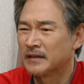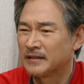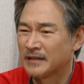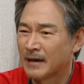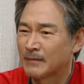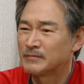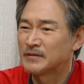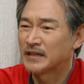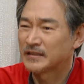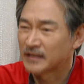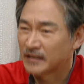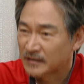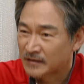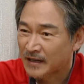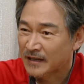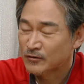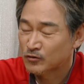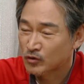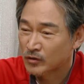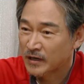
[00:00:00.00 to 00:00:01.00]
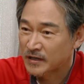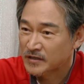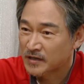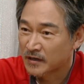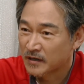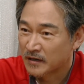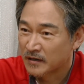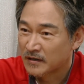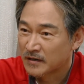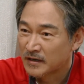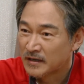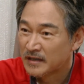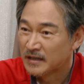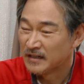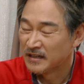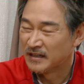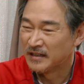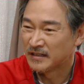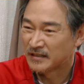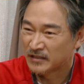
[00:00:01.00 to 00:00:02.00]
남자들은 단순해서
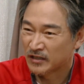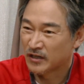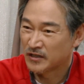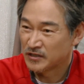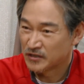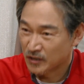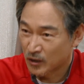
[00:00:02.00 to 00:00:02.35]
이 그런